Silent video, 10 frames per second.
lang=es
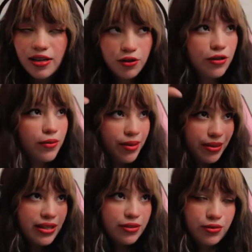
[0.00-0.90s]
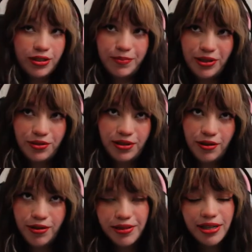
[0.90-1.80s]
con obviamente sus espacios
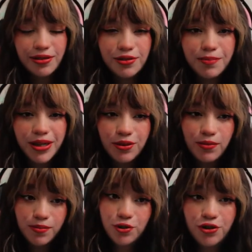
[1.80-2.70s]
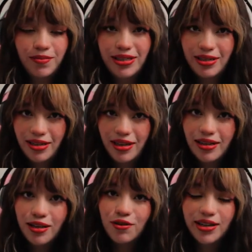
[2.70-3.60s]
algo abiertos, pero mucho más cerrada
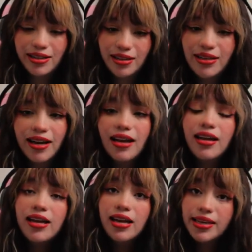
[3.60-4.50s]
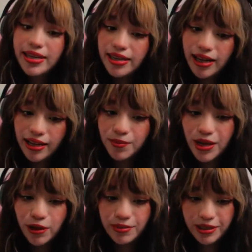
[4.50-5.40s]
que lo que tenía. Y
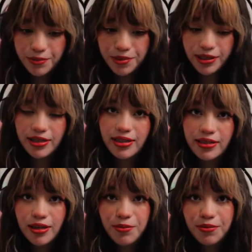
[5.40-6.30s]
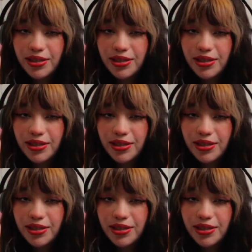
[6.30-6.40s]
además lo más importante es que mi